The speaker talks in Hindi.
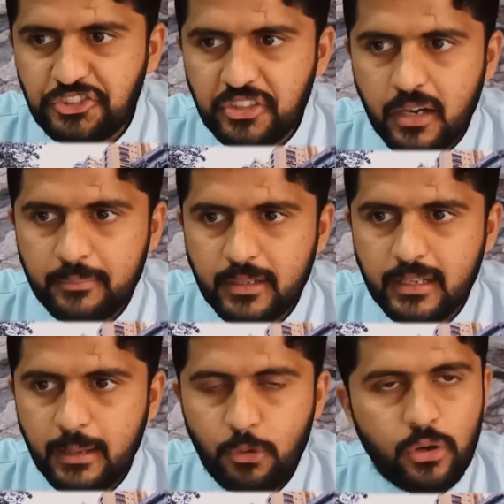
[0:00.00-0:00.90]
शाम का
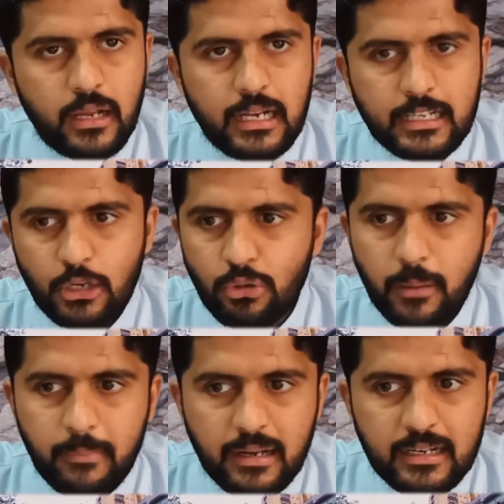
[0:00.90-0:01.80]
टाइम हो गया लाइटर लूटा
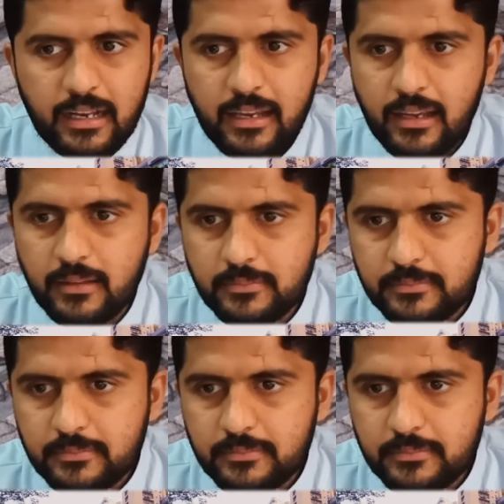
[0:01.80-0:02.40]
बल रही है